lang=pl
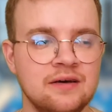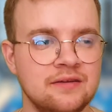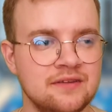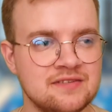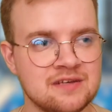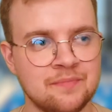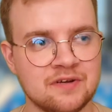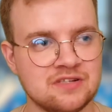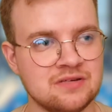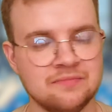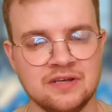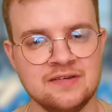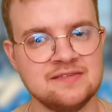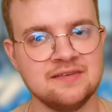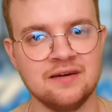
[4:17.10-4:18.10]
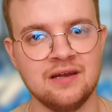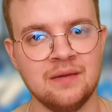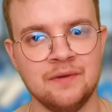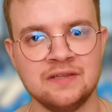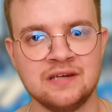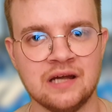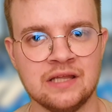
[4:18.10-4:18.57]
y, nie zapraszam na
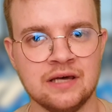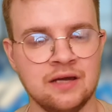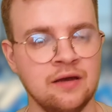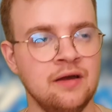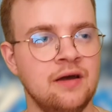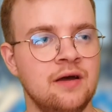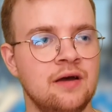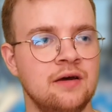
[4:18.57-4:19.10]
Instagrama Tradaj,